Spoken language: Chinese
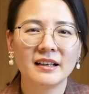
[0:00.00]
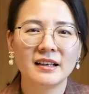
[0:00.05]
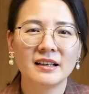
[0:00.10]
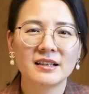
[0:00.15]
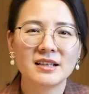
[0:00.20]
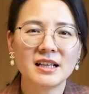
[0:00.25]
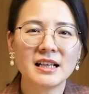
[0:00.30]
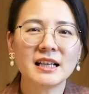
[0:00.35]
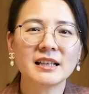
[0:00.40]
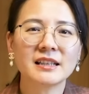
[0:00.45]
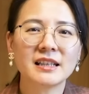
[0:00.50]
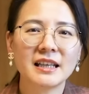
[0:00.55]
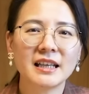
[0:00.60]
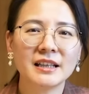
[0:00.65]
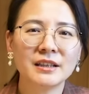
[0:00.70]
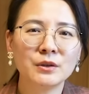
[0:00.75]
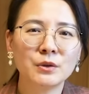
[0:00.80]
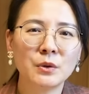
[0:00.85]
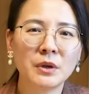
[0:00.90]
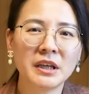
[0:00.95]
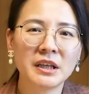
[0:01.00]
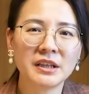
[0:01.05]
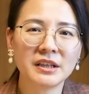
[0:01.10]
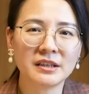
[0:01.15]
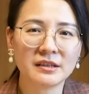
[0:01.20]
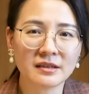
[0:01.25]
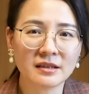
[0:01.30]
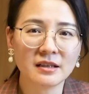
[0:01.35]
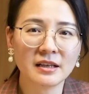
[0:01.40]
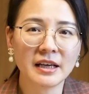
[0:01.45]
这2天对以
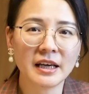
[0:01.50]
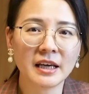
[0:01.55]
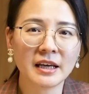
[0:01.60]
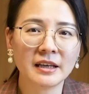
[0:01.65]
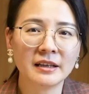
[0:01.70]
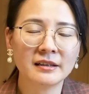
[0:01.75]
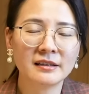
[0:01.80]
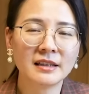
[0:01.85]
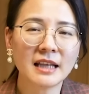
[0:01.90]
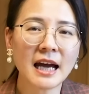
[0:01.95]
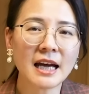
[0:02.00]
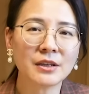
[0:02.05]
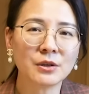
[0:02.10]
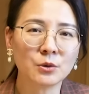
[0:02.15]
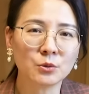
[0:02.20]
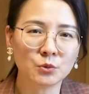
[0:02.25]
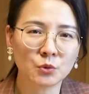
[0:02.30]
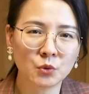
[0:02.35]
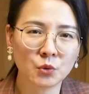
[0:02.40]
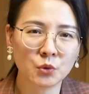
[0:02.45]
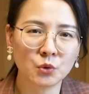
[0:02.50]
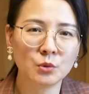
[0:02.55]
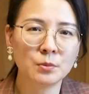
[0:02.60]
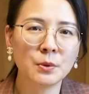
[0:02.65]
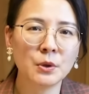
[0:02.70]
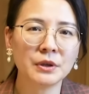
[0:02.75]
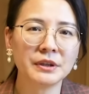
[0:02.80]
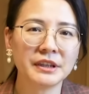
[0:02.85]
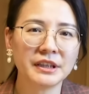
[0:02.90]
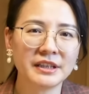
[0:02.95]
色列大有突
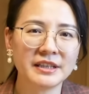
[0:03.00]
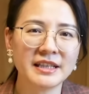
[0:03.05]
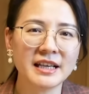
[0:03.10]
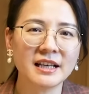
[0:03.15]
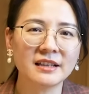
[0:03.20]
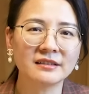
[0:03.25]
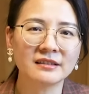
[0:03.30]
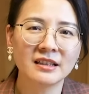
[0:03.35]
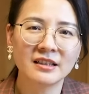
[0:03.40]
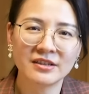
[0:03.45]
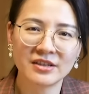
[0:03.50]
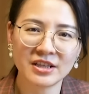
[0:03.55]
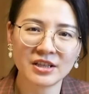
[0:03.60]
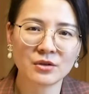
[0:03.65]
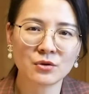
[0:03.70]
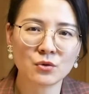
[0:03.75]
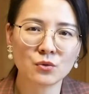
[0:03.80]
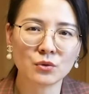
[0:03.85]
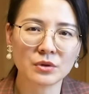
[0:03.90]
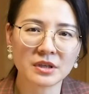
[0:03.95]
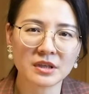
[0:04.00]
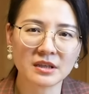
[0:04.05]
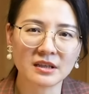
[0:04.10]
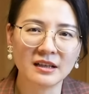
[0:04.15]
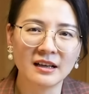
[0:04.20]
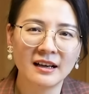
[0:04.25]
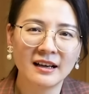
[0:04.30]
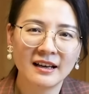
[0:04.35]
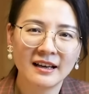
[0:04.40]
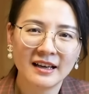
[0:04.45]
破的一项技术是，
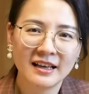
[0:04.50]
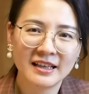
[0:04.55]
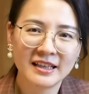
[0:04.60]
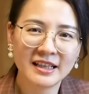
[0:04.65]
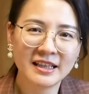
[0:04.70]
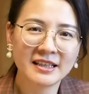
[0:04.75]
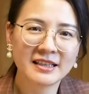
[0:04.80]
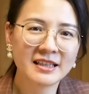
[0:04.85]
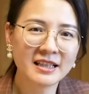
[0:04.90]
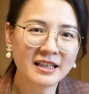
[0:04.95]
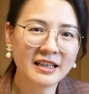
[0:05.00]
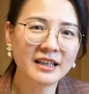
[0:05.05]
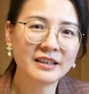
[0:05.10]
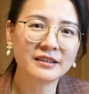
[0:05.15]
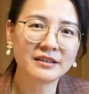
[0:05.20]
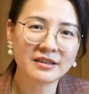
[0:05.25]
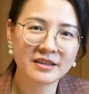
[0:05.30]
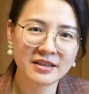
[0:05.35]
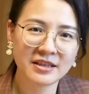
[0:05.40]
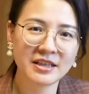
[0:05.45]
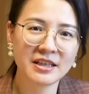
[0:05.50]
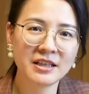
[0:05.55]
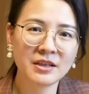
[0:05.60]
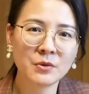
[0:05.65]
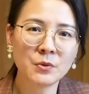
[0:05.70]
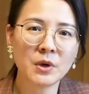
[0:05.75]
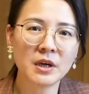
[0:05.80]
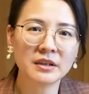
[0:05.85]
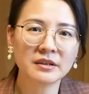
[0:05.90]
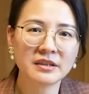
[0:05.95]
以色列的激
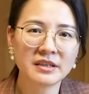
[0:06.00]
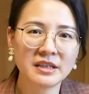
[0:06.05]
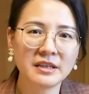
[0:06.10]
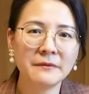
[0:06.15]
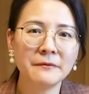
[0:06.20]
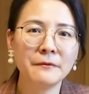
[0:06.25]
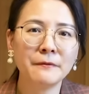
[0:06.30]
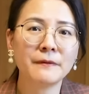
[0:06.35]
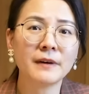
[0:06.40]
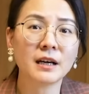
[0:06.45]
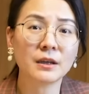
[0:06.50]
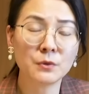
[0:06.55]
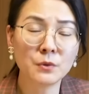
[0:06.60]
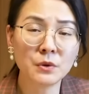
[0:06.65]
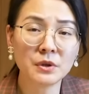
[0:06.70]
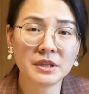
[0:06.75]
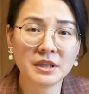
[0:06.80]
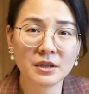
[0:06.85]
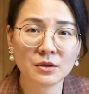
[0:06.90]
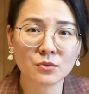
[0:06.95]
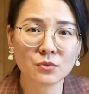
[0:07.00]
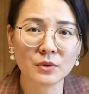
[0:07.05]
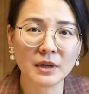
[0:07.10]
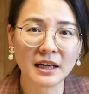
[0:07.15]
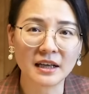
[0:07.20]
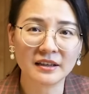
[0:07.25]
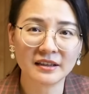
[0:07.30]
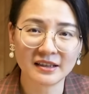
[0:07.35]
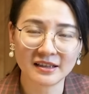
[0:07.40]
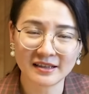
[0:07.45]
光新防御技术
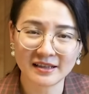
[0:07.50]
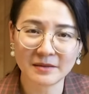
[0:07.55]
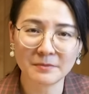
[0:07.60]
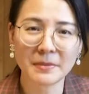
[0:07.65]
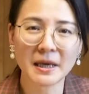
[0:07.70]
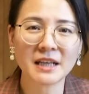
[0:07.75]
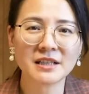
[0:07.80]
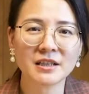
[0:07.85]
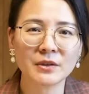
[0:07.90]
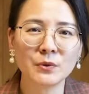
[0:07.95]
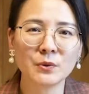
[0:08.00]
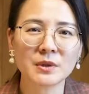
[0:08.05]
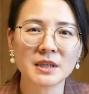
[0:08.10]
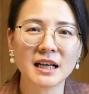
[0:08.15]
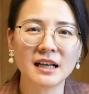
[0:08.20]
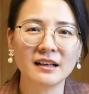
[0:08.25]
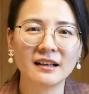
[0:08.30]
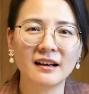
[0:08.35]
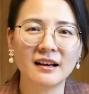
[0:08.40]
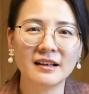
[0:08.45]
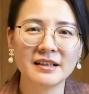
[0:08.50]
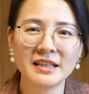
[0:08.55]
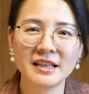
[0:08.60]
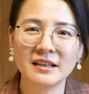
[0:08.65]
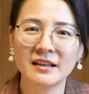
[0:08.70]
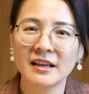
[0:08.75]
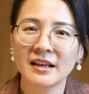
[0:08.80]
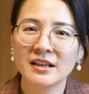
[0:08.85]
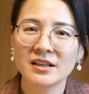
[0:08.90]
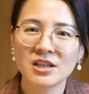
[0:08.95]
已经派上用场了，而
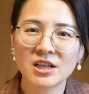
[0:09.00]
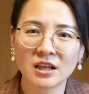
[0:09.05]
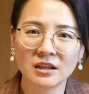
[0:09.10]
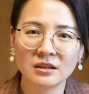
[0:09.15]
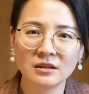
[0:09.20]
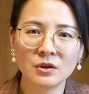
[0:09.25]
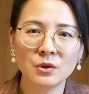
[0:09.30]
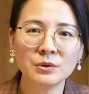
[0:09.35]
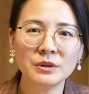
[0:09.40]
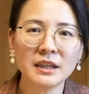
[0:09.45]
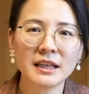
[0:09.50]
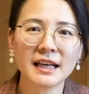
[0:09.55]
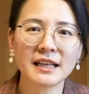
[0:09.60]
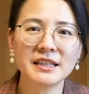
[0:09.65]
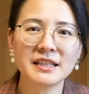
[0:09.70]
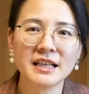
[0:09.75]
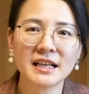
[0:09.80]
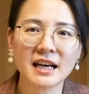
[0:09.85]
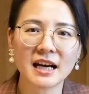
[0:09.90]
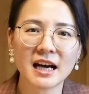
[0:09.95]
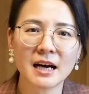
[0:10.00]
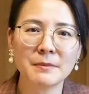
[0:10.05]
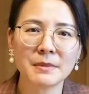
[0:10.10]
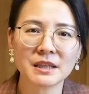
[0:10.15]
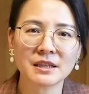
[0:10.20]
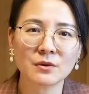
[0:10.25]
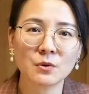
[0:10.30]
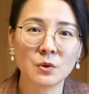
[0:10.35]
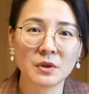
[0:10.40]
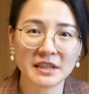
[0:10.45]
且成功的拦截了哈马
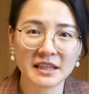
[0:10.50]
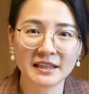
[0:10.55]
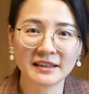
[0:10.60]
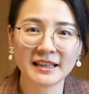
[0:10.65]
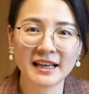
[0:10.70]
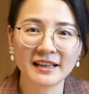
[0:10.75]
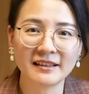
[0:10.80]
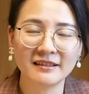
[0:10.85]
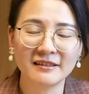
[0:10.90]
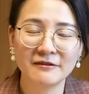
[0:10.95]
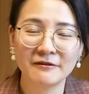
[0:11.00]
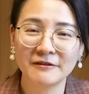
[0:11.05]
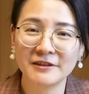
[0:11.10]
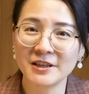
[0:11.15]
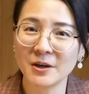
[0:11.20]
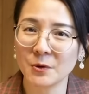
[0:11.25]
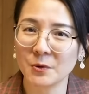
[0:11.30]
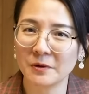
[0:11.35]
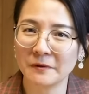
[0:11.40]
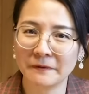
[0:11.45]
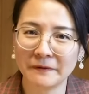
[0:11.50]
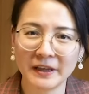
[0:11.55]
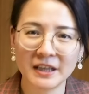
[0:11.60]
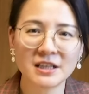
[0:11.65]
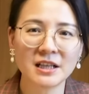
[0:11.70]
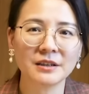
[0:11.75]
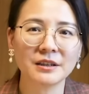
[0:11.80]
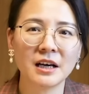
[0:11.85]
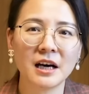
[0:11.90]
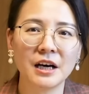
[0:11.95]
斯火箭弹，效果非
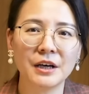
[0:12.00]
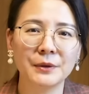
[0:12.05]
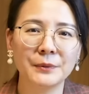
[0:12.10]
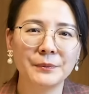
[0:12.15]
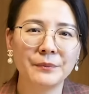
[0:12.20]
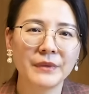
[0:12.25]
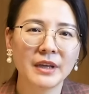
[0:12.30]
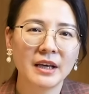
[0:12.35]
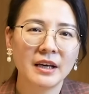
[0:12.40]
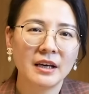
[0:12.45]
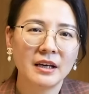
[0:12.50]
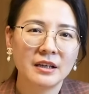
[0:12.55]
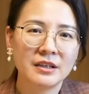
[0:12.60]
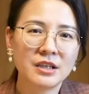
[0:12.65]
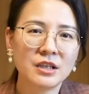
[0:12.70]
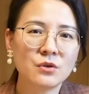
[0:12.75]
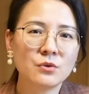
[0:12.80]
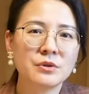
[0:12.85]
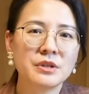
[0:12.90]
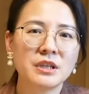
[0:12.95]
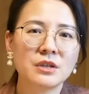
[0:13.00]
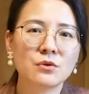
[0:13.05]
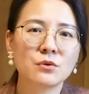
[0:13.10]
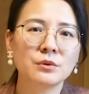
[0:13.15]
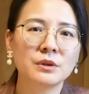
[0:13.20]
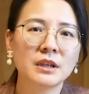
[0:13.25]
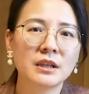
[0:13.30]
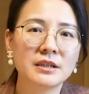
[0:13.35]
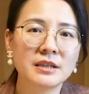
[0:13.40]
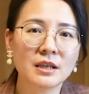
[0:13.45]
常的好。这种技术
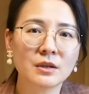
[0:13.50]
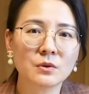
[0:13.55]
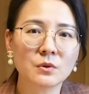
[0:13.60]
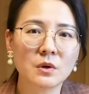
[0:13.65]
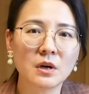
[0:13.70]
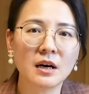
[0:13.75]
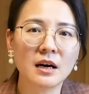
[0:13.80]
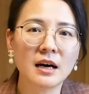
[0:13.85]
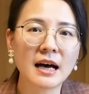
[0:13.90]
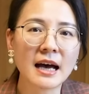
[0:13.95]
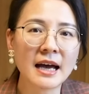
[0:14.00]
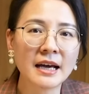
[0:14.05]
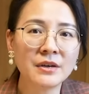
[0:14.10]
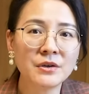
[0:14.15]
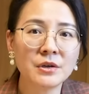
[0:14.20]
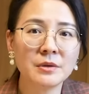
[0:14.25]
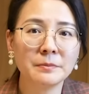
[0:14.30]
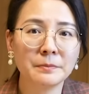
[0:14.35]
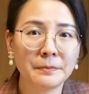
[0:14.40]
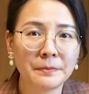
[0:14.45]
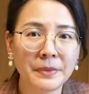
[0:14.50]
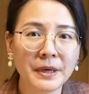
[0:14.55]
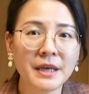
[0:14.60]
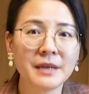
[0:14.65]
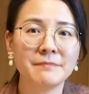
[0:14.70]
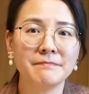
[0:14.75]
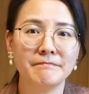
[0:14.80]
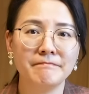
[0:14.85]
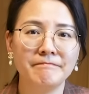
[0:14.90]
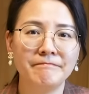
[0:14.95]
呢叫做 Iron
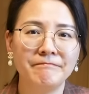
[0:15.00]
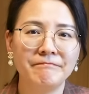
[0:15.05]
Beam，